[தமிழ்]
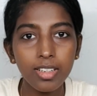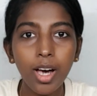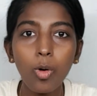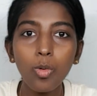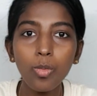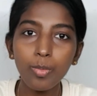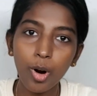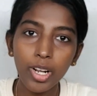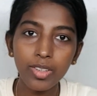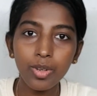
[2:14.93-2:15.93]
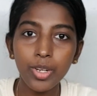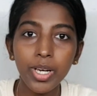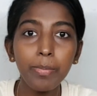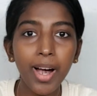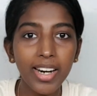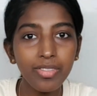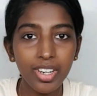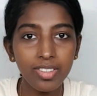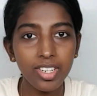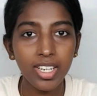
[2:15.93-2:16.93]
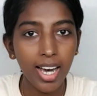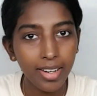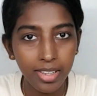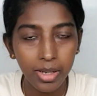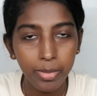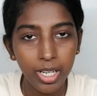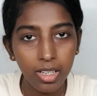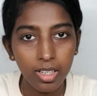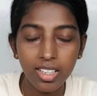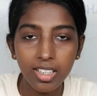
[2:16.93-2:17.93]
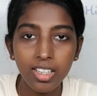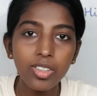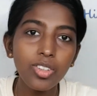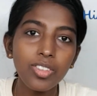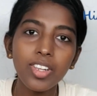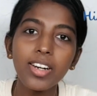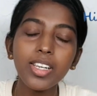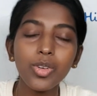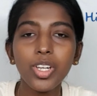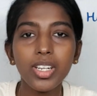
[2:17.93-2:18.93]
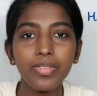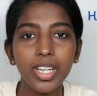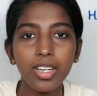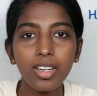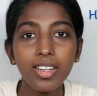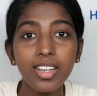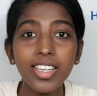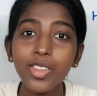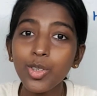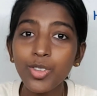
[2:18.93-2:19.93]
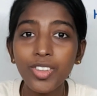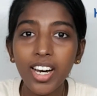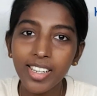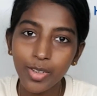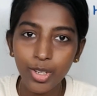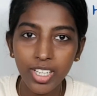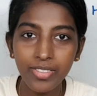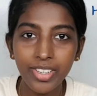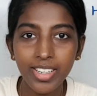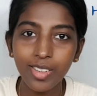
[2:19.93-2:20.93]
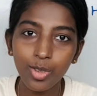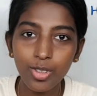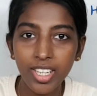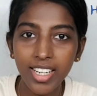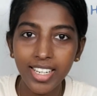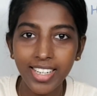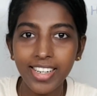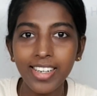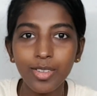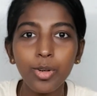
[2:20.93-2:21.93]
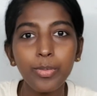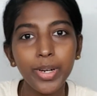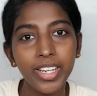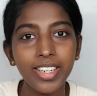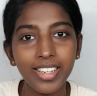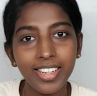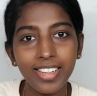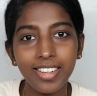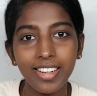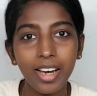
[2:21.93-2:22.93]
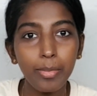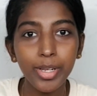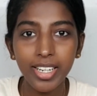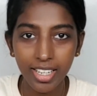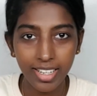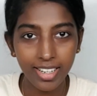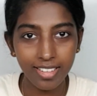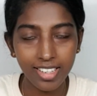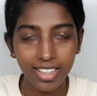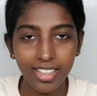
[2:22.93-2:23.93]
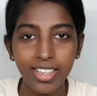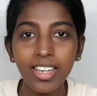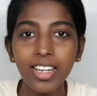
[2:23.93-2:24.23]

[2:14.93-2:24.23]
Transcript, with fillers: டவ் ப்ராடக்ட்ஸோடைய மேனுஃபேக்சரர் யார் தெரியுமா ஹிந்துஸ்தான் யூனிலிவர் ஹிந்துஸ்தான் யூனிலிவர் ஹிந்துஸ்தான் இருக்கே ஸோ மேட் இன் இந்தியா தானே அப்படின்னு நீங்க நினச்சிக்காதீங்க